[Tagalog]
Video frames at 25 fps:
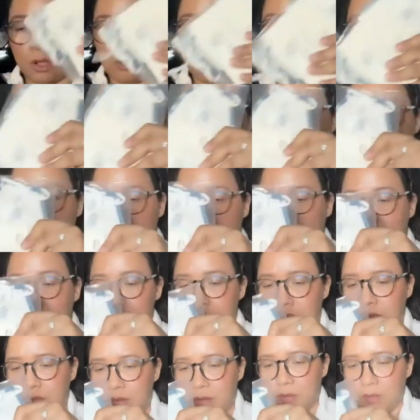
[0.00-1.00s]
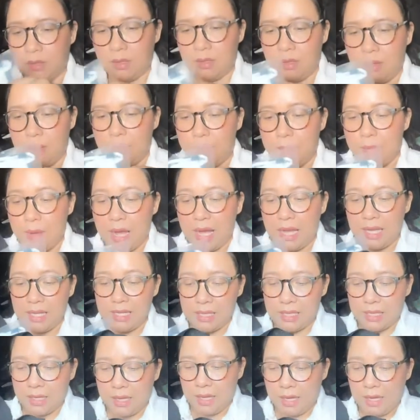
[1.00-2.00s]
ko pang
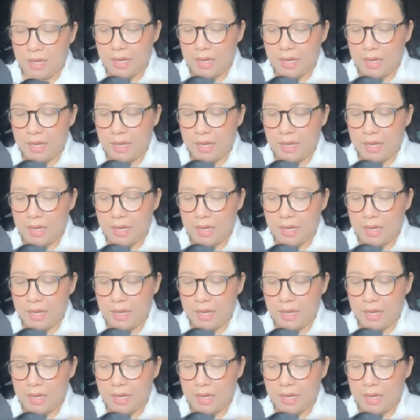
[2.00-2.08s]
mask.